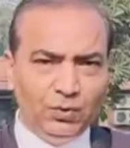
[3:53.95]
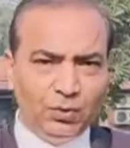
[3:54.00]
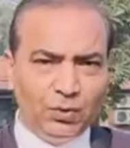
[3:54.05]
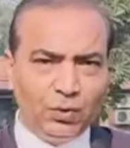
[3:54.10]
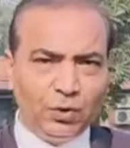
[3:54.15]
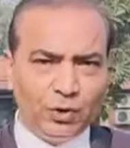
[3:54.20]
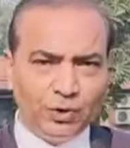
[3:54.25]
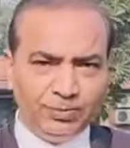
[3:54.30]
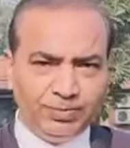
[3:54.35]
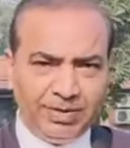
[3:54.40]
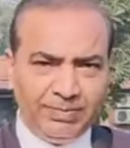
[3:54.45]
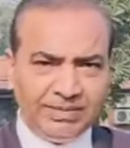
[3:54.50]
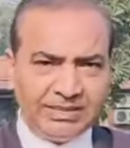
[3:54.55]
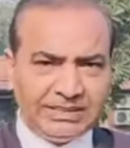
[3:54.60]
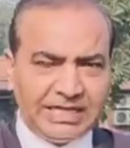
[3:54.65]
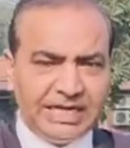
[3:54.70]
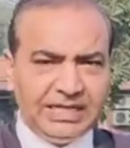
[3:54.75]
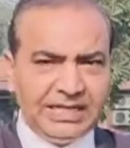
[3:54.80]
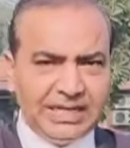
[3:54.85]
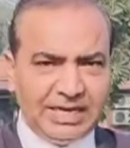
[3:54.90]
उनको उस पर
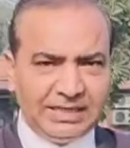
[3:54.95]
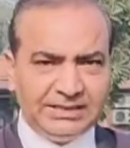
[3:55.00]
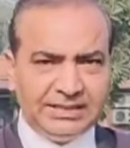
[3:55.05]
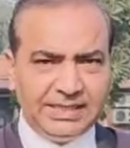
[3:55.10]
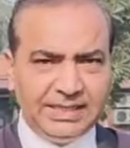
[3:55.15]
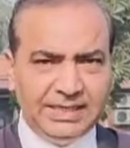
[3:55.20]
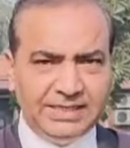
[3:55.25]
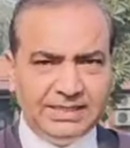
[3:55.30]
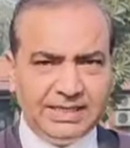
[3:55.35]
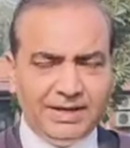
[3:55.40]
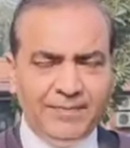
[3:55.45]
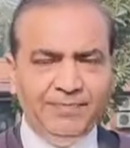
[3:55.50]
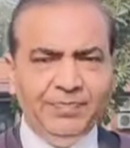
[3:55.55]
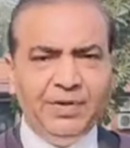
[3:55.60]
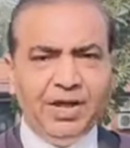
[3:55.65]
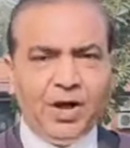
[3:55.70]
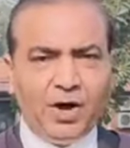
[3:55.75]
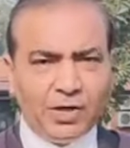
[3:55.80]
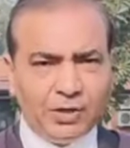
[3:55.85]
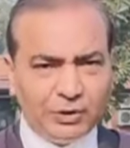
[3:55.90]
बसा देना चाहिए था
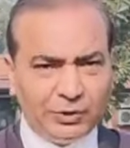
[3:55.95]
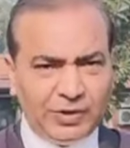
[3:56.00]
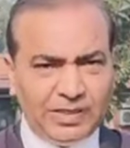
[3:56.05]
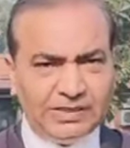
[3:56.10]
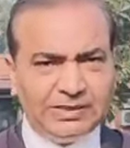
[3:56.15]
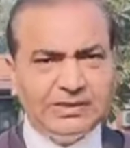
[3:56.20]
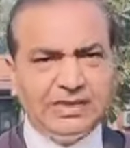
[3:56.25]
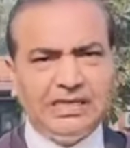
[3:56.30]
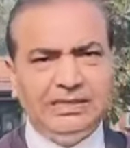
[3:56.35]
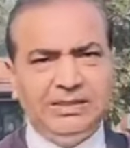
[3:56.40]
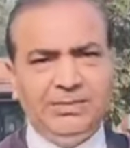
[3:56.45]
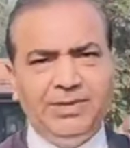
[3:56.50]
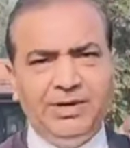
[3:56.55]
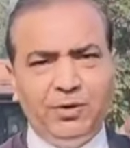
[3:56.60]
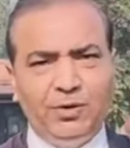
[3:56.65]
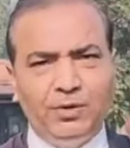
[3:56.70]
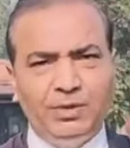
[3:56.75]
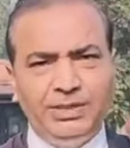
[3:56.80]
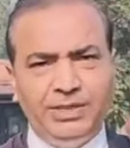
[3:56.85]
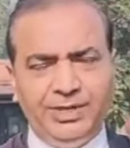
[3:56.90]
और जो एक्स्ट्रा
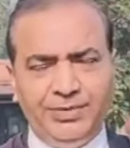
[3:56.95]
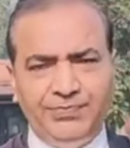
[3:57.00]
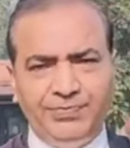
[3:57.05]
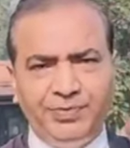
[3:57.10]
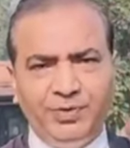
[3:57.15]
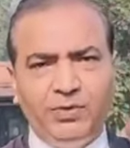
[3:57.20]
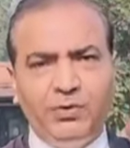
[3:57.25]
जमीन होती